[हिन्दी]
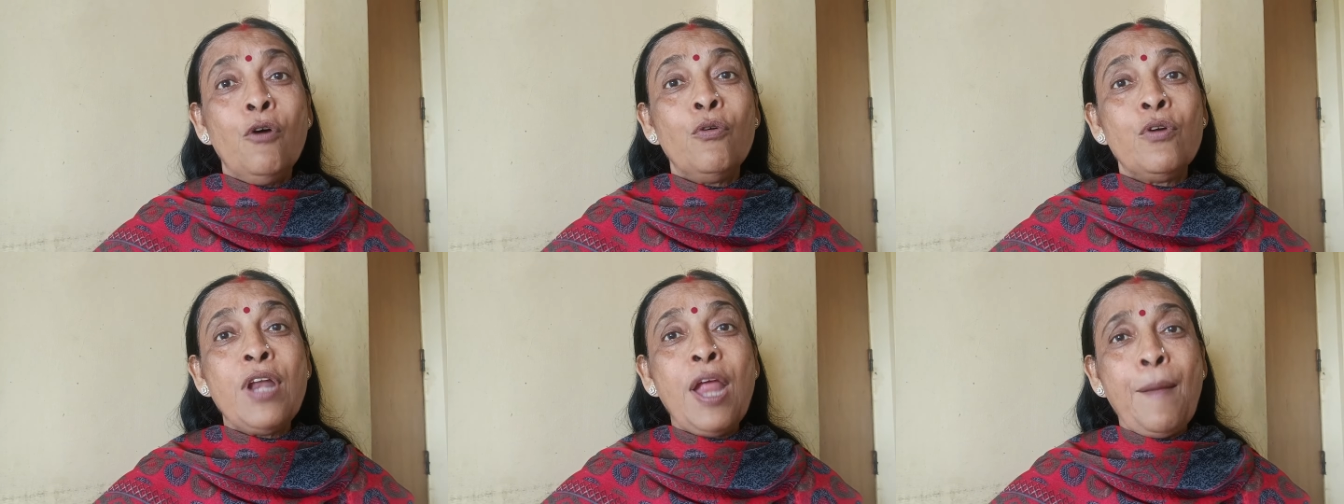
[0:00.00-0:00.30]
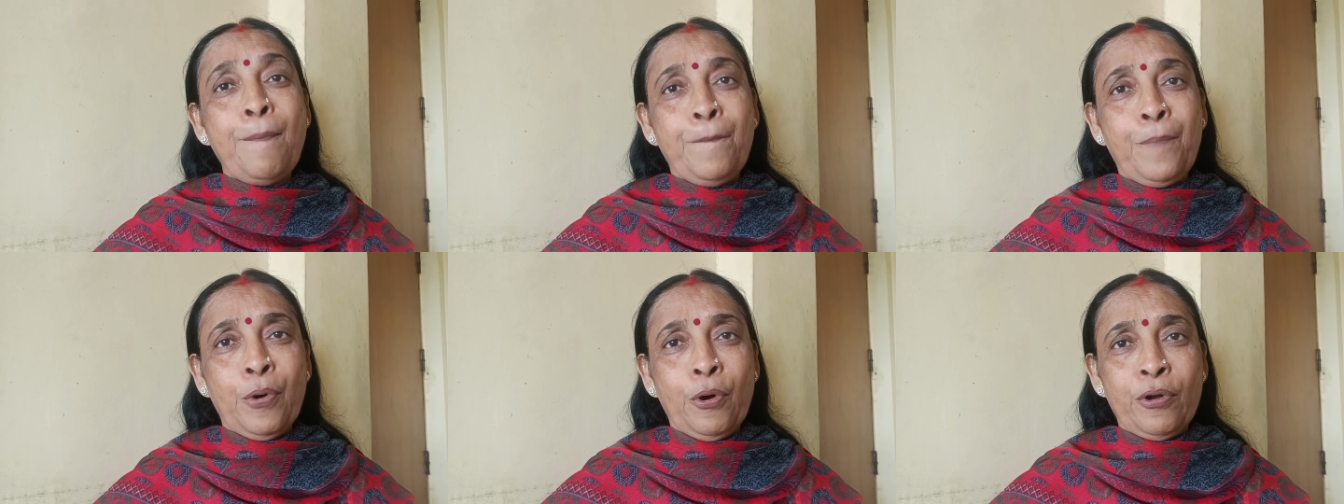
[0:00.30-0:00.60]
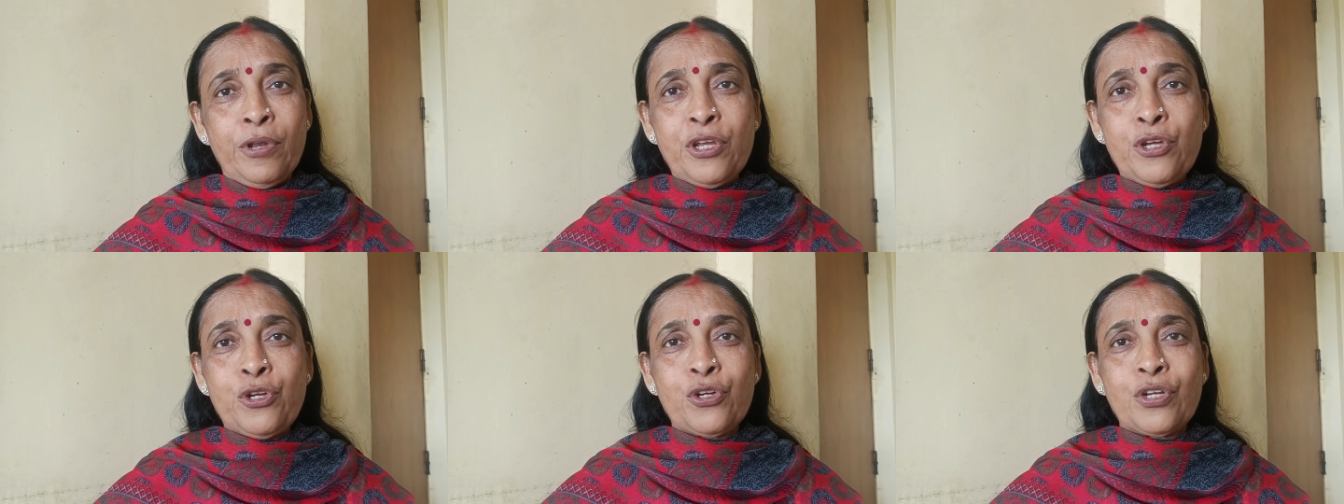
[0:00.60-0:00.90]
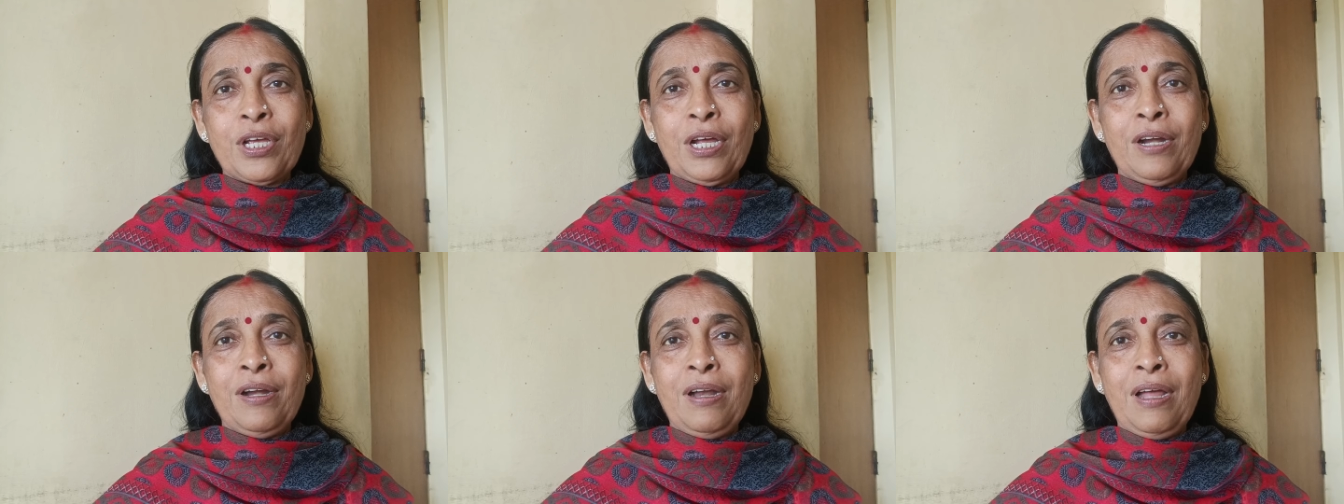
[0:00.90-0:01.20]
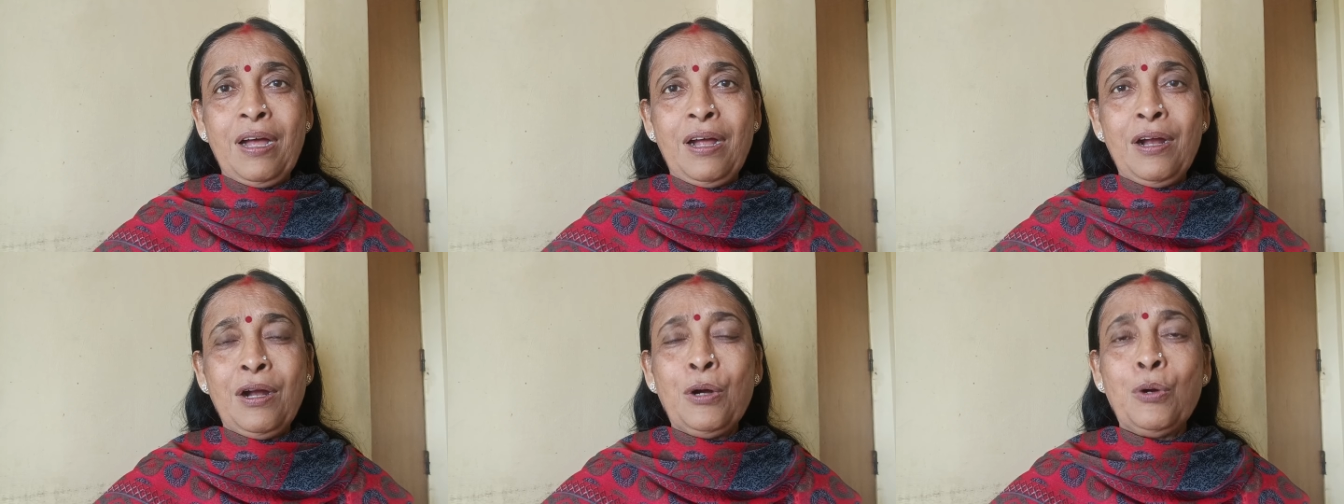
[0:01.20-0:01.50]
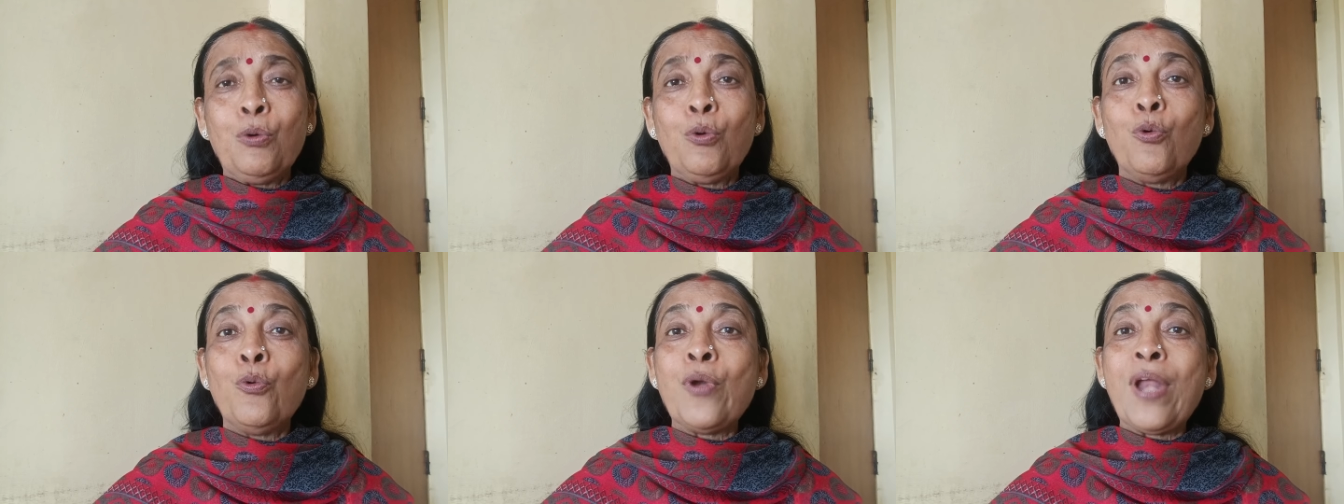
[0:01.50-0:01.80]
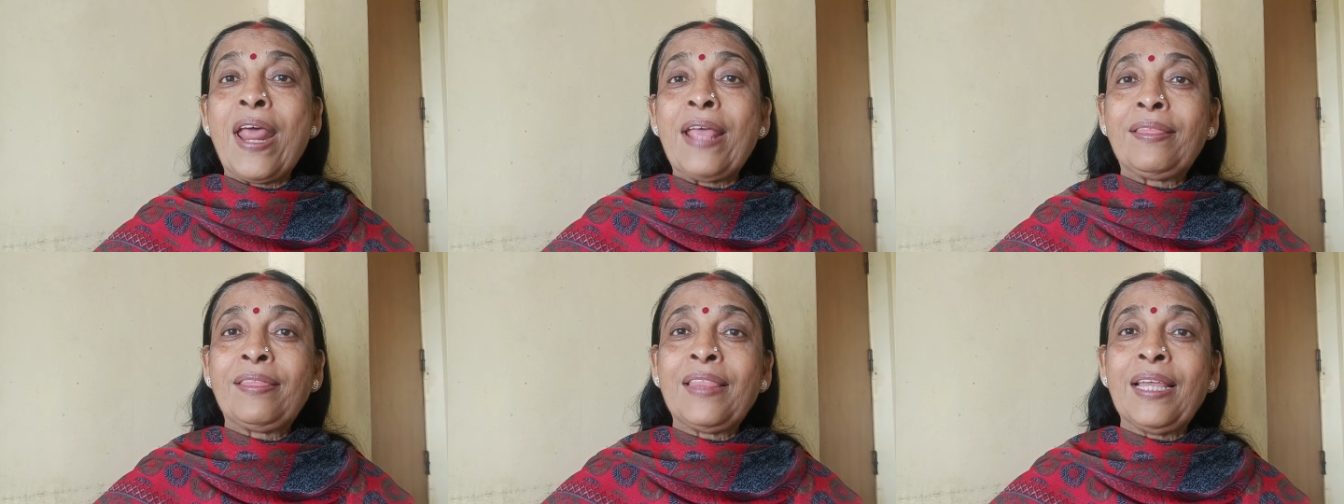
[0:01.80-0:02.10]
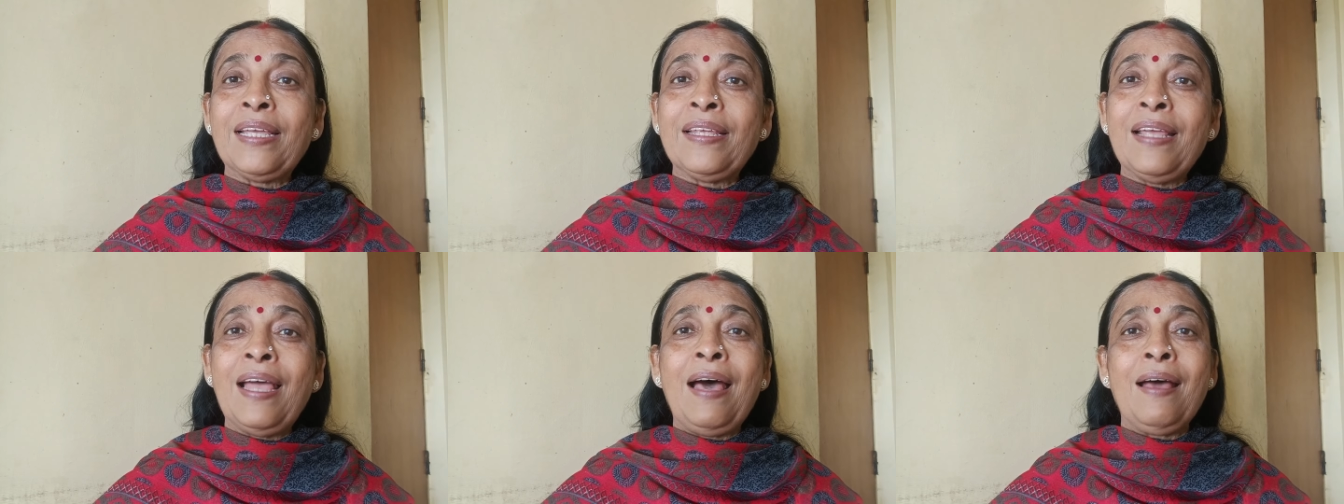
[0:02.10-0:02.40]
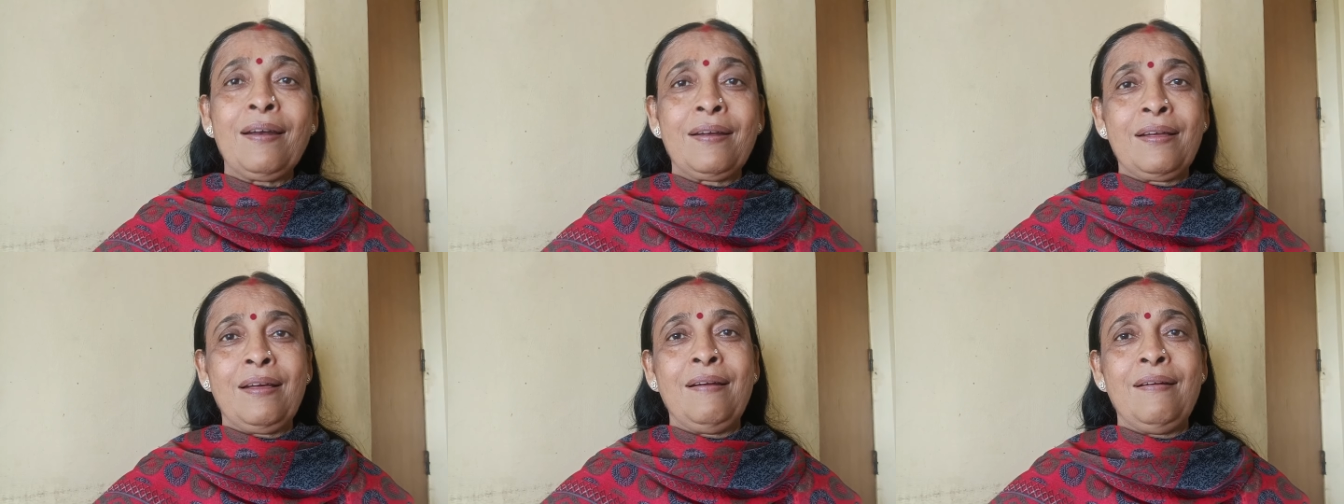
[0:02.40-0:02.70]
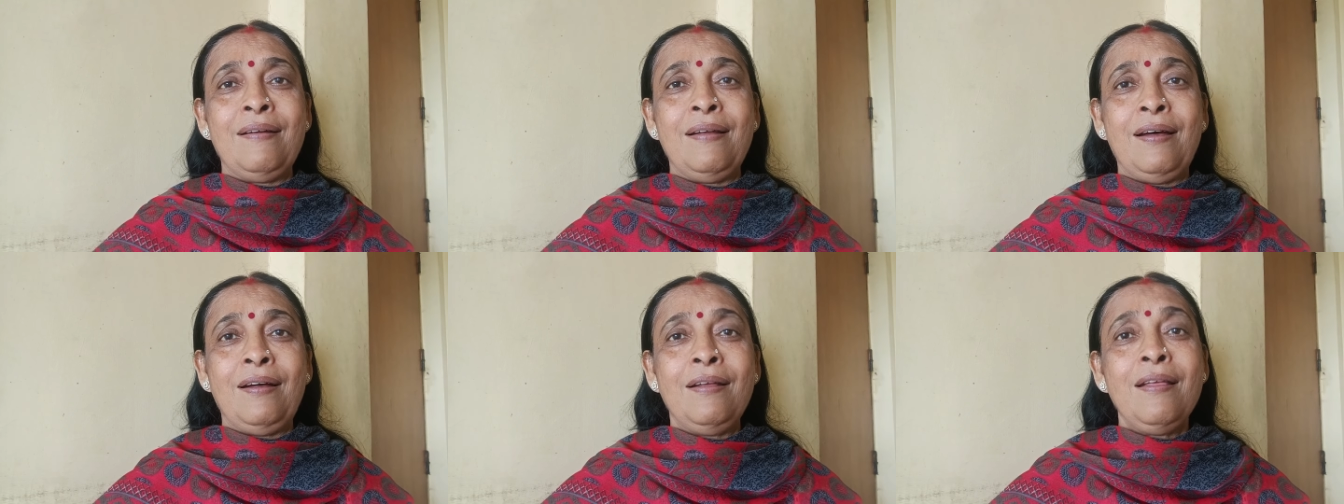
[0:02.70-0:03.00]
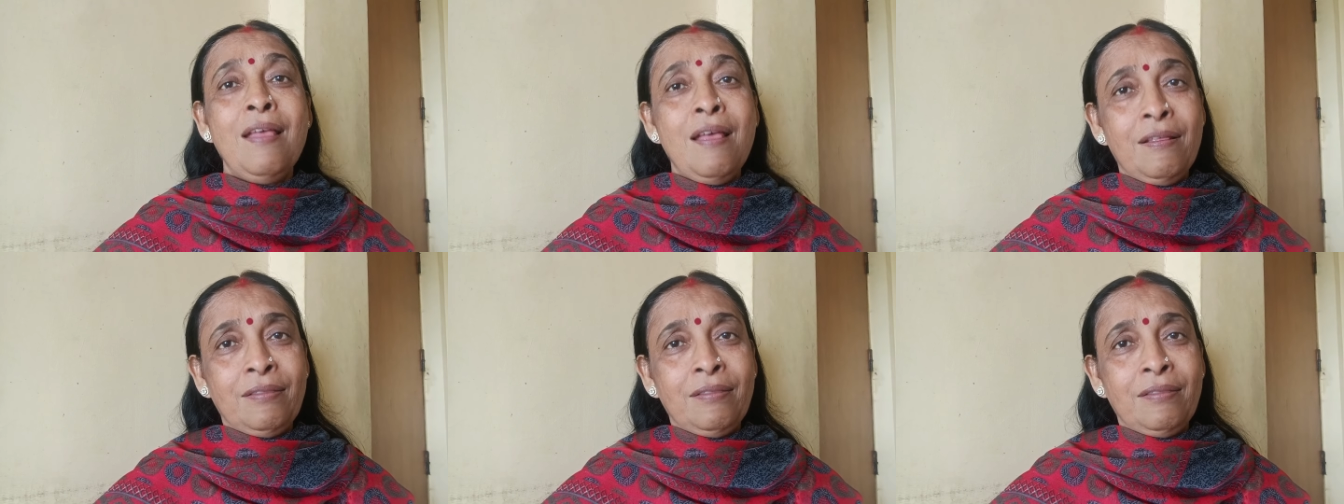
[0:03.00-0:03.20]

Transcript: उन्हें पॉलिश करना उन्हें तैयार करना